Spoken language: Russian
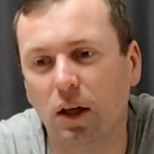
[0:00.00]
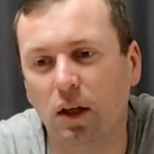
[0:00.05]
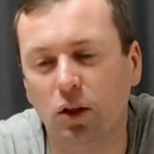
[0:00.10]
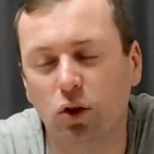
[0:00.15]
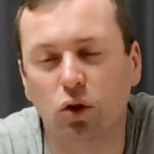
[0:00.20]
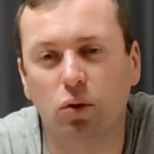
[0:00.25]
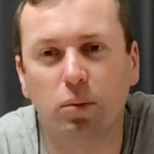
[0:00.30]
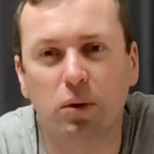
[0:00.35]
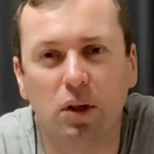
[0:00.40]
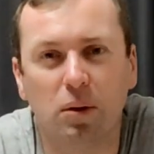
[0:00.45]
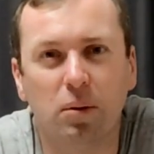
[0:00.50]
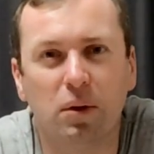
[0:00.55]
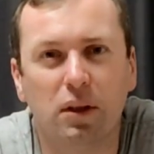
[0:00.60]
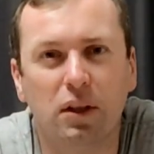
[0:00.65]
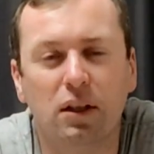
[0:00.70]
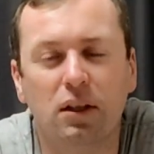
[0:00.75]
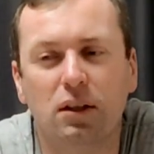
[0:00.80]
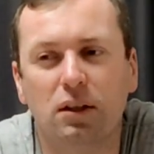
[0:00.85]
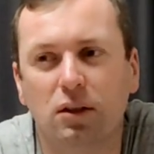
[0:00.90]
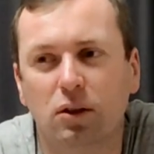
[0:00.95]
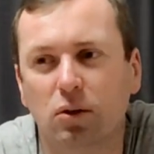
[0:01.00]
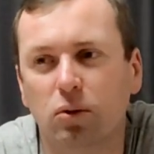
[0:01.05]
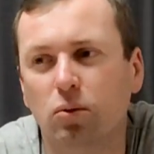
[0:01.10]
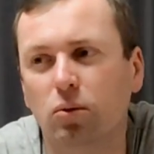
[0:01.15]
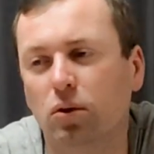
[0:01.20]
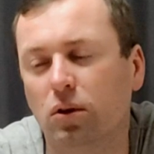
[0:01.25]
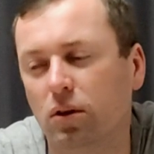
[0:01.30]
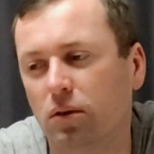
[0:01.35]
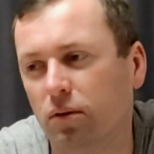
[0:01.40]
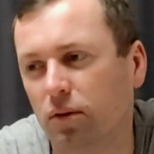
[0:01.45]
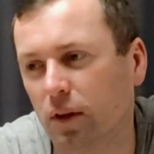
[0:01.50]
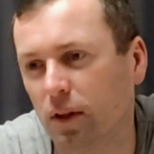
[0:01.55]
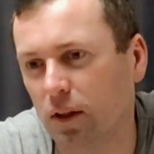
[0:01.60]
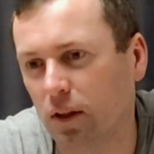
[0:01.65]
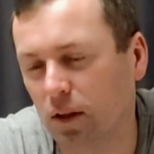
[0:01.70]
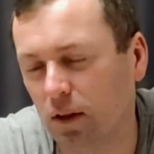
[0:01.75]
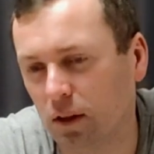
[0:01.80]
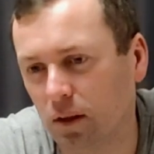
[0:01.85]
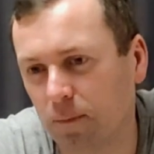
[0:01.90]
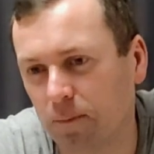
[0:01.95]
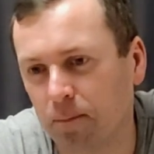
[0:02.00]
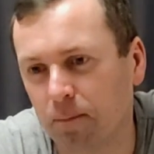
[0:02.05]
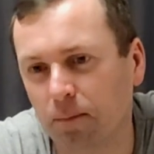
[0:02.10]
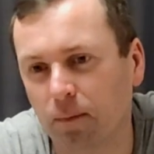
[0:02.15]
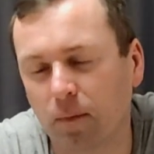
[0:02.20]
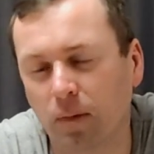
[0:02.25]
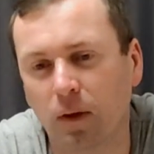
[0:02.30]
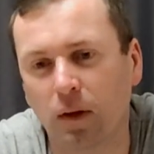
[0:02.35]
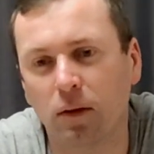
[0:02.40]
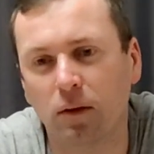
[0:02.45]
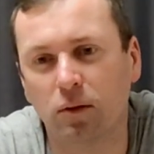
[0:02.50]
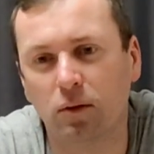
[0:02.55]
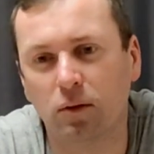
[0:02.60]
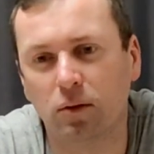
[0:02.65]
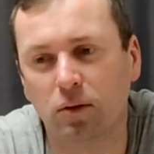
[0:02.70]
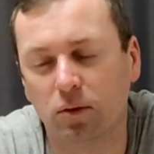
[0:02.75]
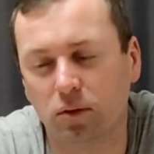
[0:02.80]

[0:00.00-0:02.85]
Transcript: чтобы не было каких-то слухов, они Э,